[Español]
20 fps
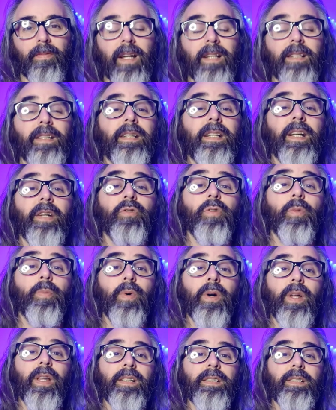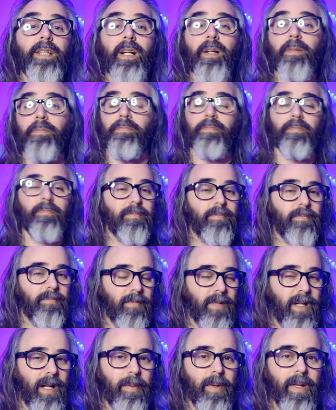Este texto puede ser
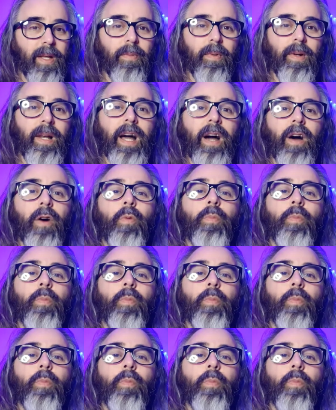la Biblia,